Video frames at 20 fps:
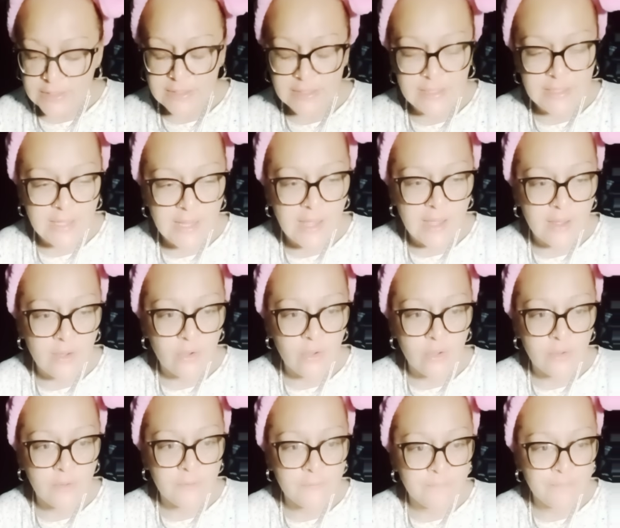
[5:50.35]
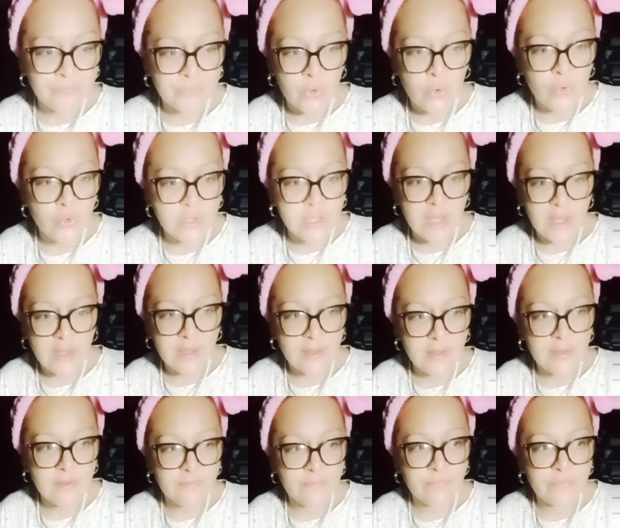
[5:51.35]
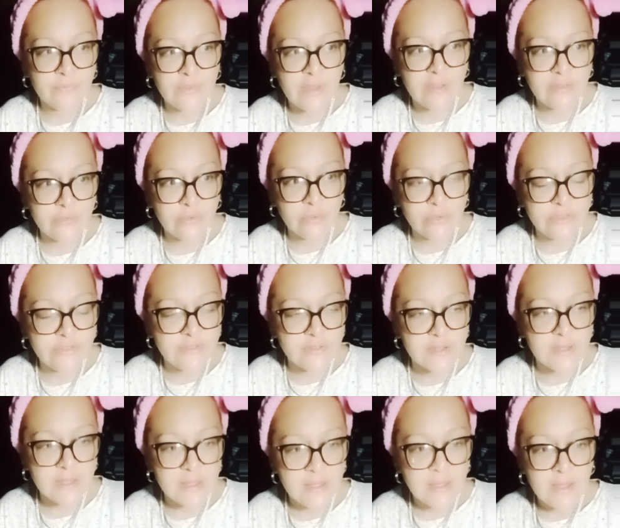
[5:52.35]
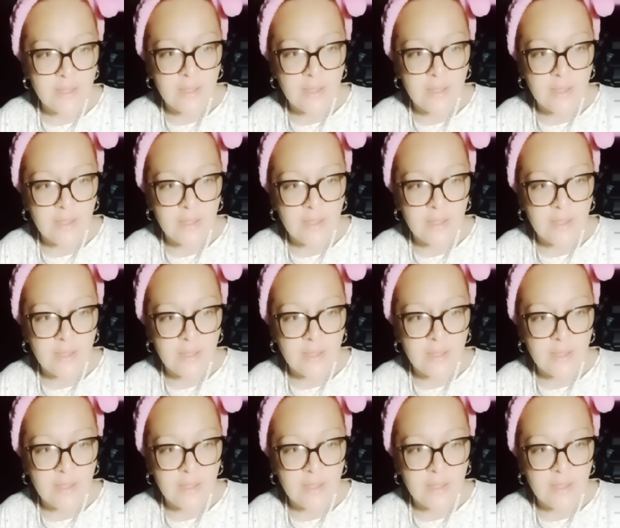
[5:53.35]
il n'a aucun associé,